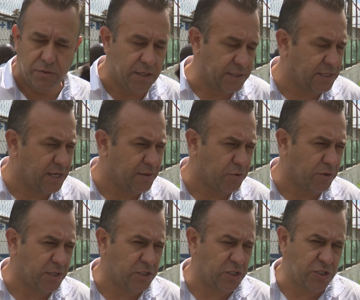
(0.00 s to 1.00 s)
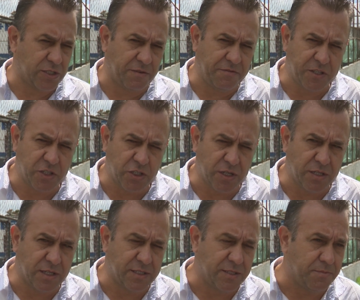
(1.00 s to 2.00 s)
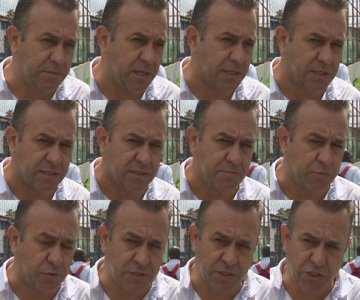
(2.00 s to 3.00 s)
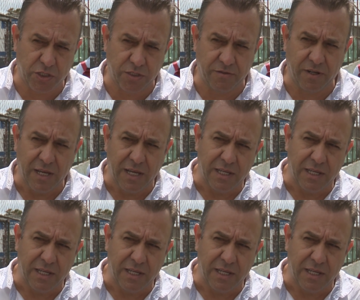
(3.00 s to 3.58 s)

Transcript: dezembro, né, a gente está fechando as emendas impositivas,